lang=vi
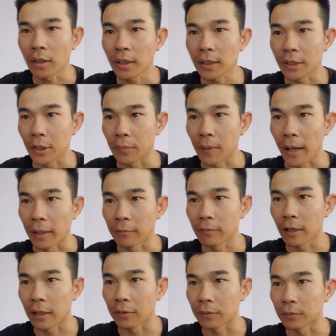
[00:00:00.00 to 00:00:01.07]
rất là nhiều bạn
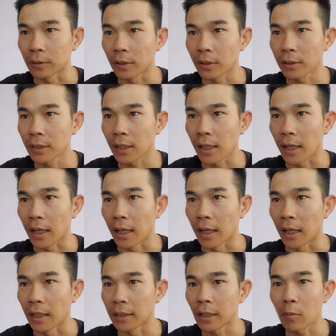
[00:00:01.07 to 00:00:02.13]
vào nói
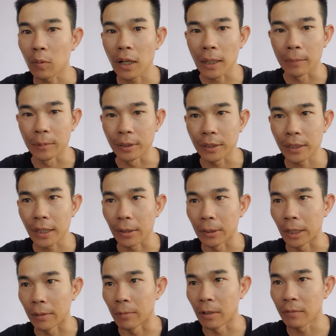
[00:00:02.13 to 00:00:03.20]
là không có làm được cái kèo
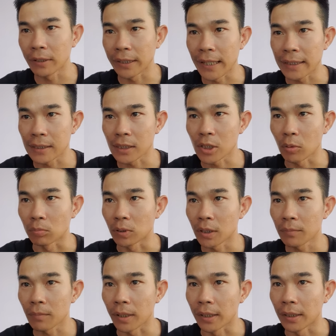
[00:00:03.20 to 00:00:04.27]
này bởi vì đang sử dụng
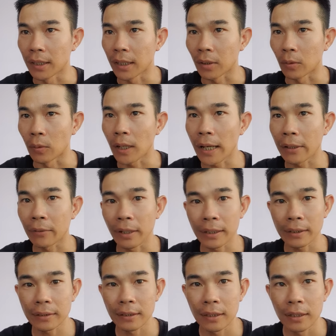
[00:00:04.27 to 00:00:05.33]
thiết bị là của
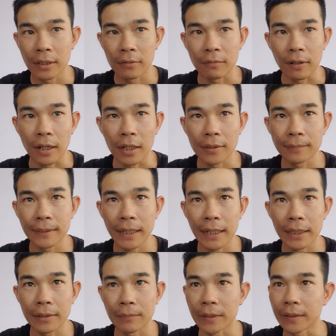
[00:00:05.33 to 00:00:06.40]
iOS Và hôm
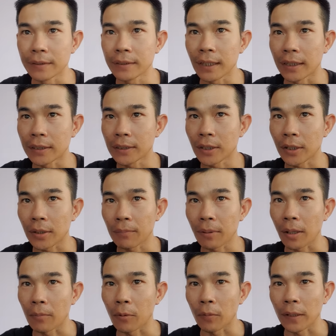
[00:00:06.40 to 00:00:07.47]
nay thì mình hướng dẫn cho các
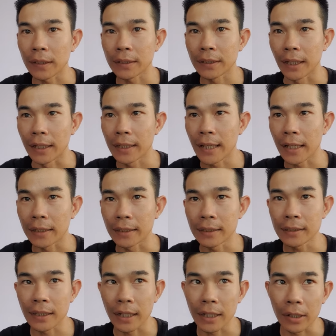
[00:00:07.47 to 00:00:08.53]
bạn một cách dễ dàng
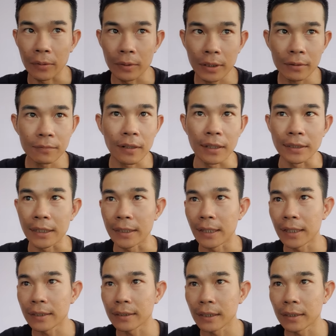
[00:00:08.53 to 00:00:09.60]
nhất, dễ hiểu nhất và chi
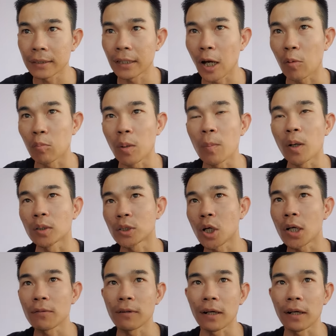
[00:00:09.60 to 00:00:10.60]
tiết nhất Không có bỏ sót cái